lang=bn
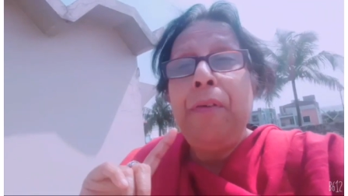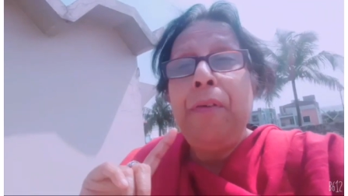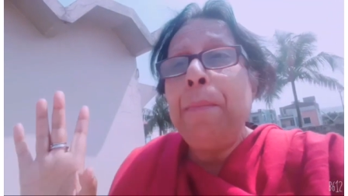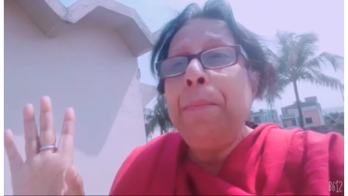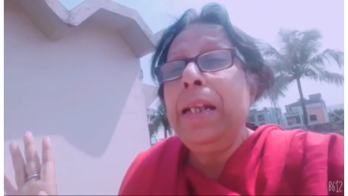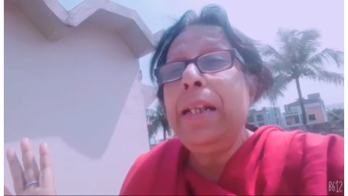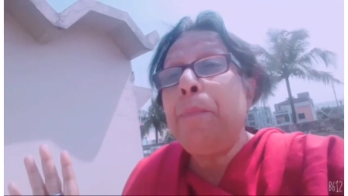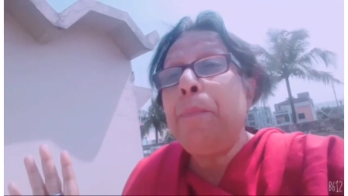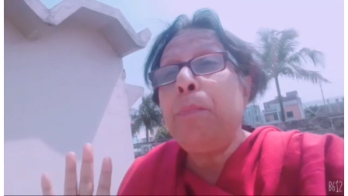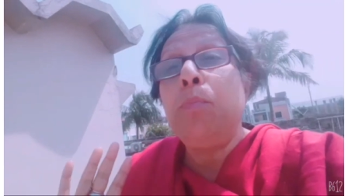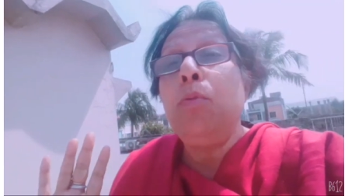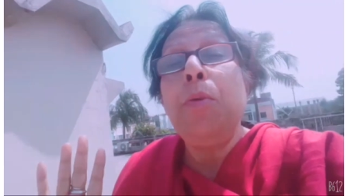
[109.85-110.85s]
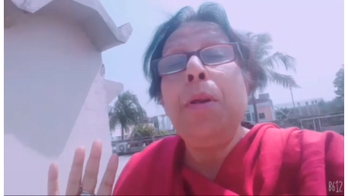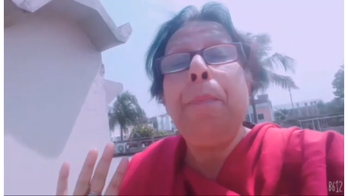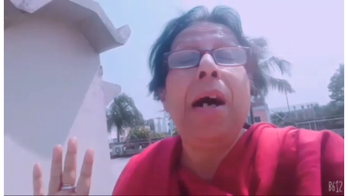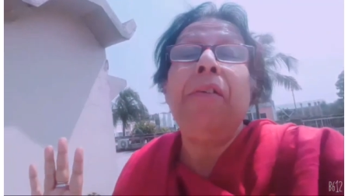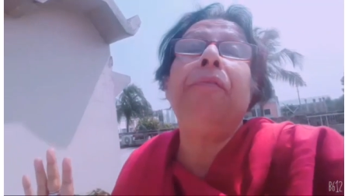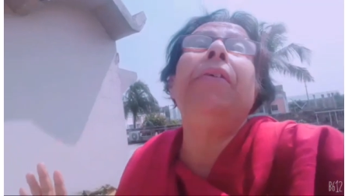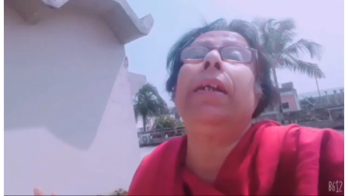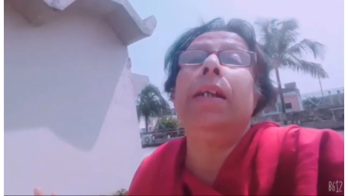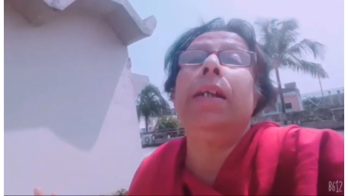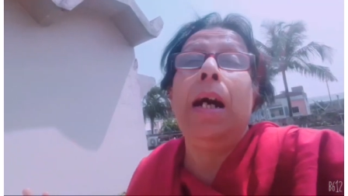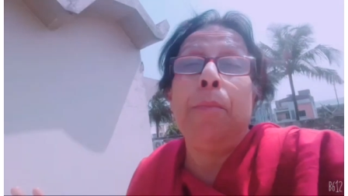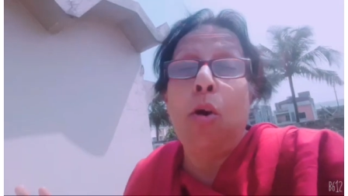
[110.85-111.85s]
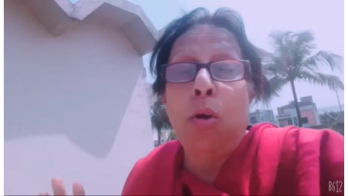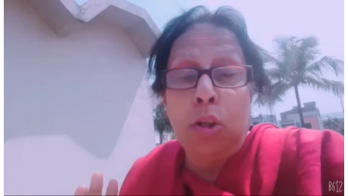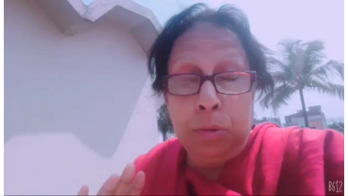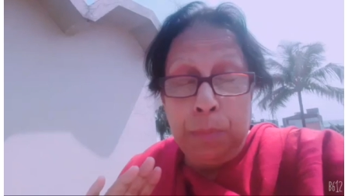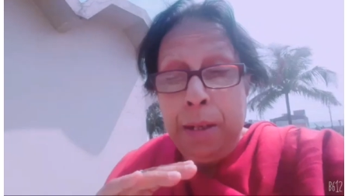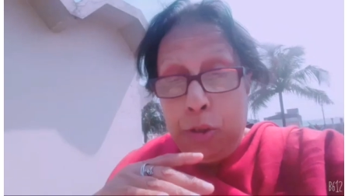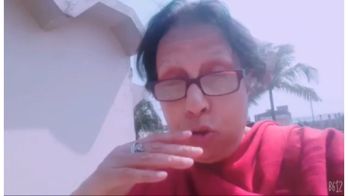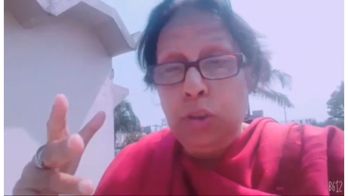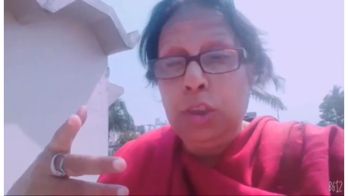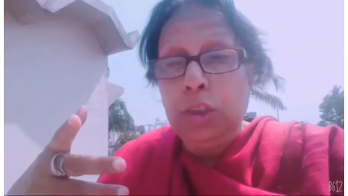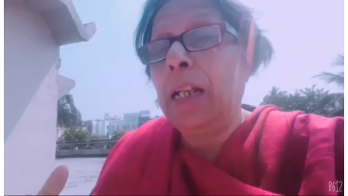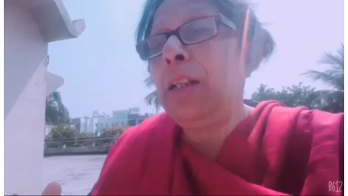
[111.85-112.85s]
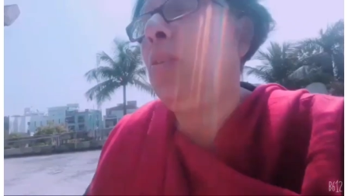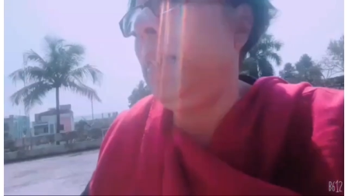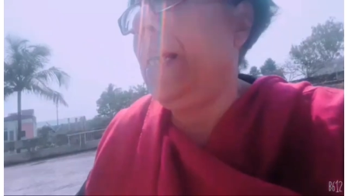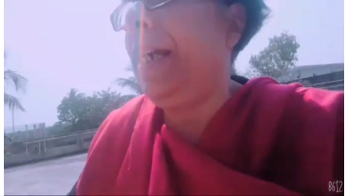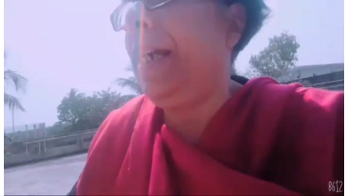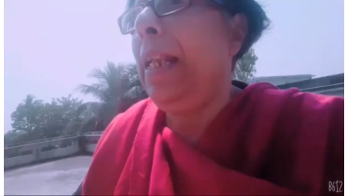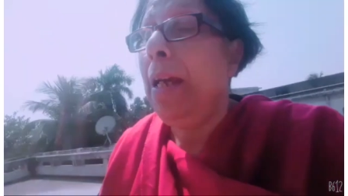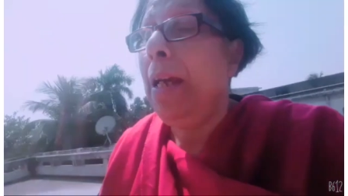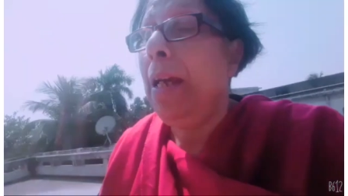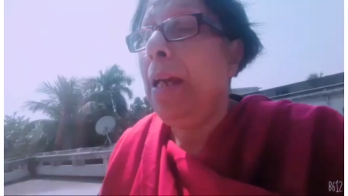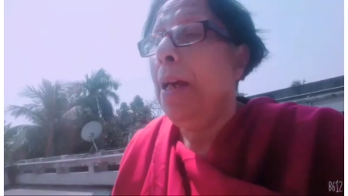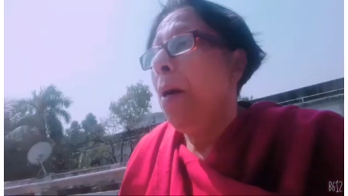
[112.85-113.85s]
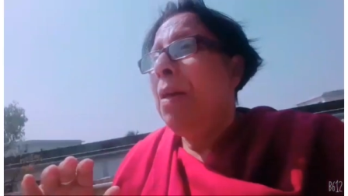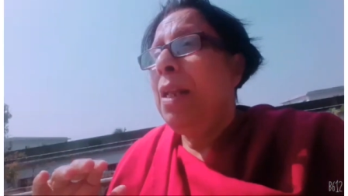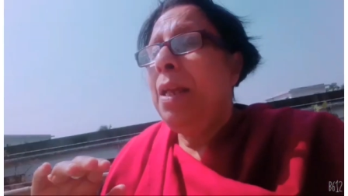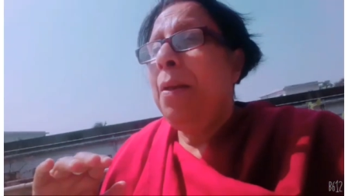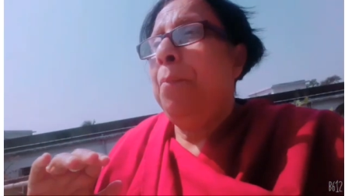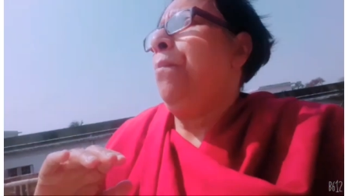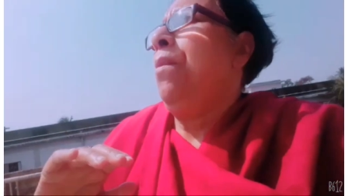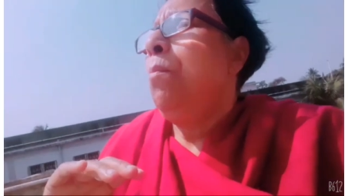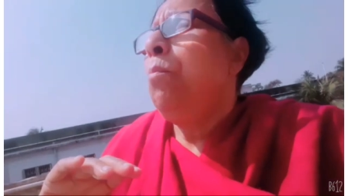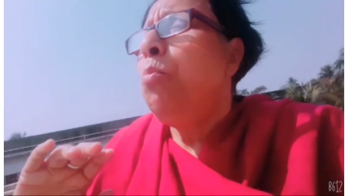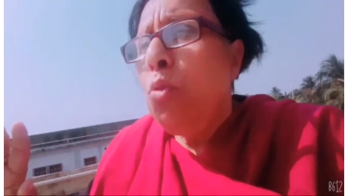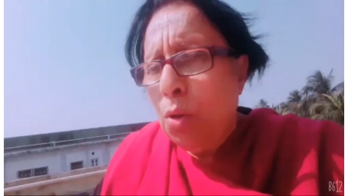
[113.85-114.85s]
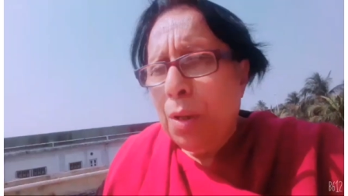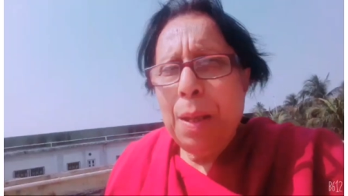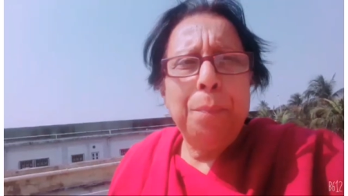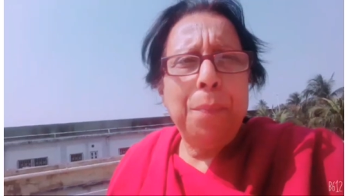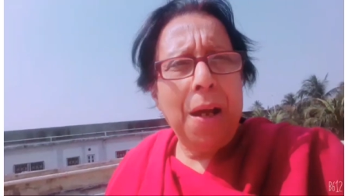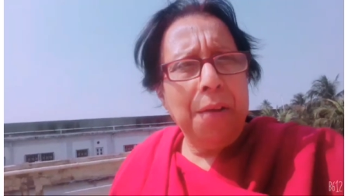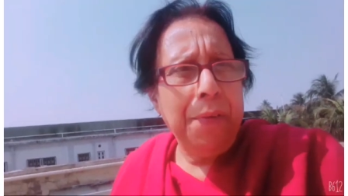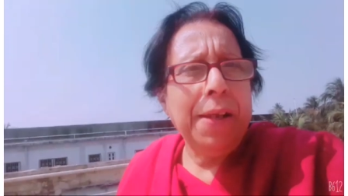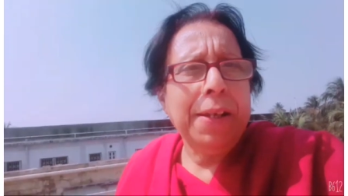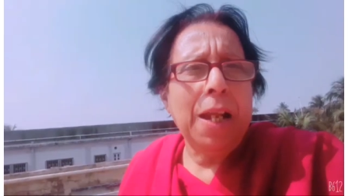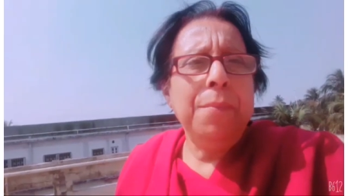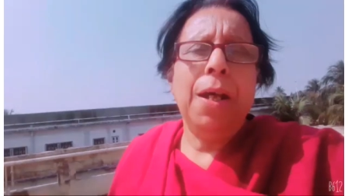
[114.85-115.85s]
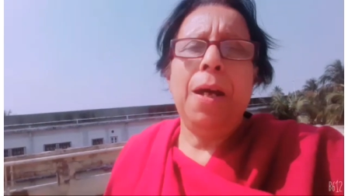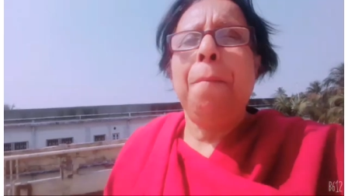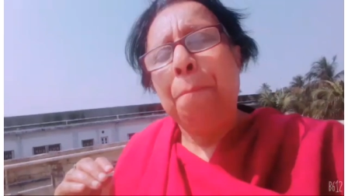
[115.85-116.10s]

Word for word: ফ্যামিলিটা পুরোপুরি পারফেক্ট না মানে সংসার করতে গেলে মানে পুরো কি পারফেক্ট আমরা